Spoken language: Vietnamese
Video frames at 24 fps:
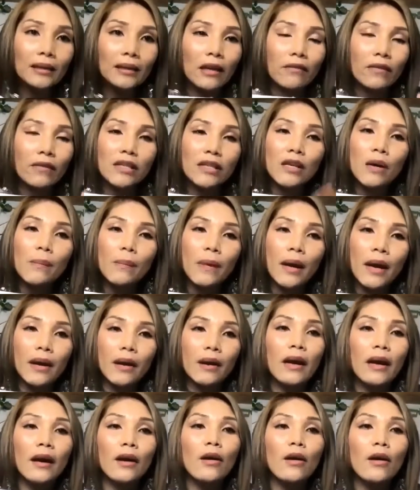tại vì trong này
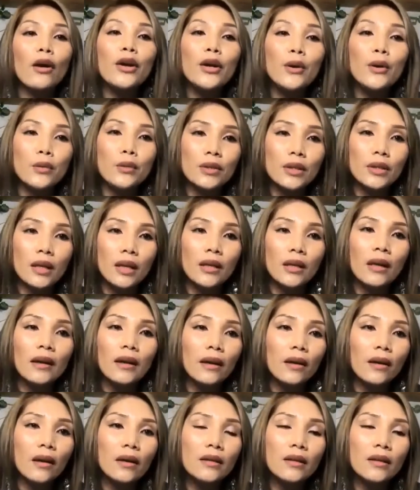nó đã có điều trị nó
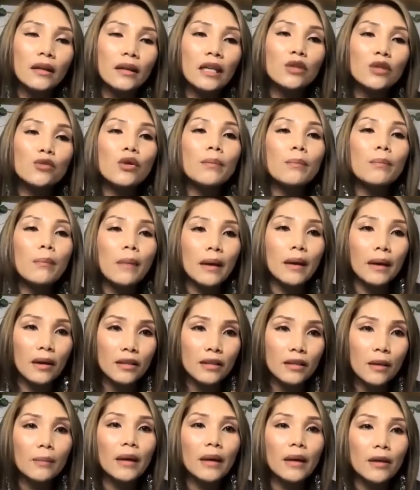đã có những cái treatment ở
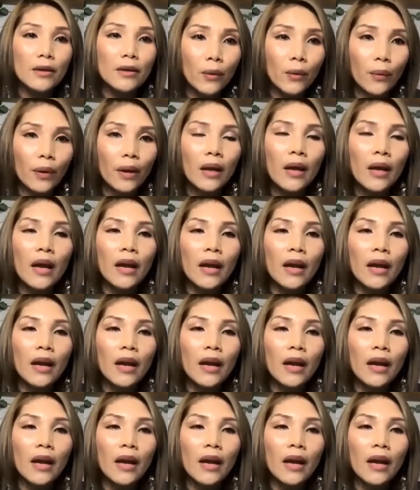trong này rồi